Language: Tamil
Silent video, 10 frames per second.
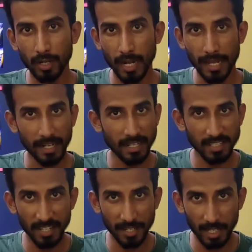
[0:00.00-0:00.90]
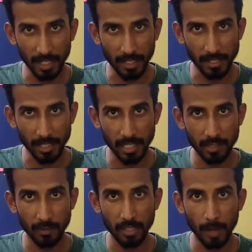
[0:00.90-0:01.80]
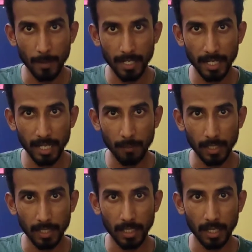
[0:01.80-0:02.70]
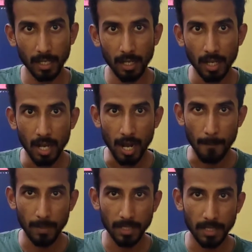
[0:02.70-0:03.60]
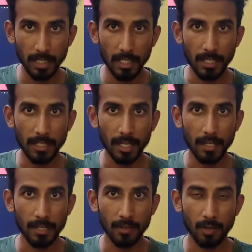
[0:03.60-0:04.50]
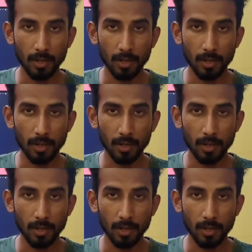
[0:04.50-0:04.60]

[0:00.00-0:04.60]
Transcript: ரேரான ஜெனட்டிக்கல் கண்டிஷன் இது வந்து அமெரிக்காலே பார்த்தீங்கன்னா ஐம்பத்தி எட்டாயிரம்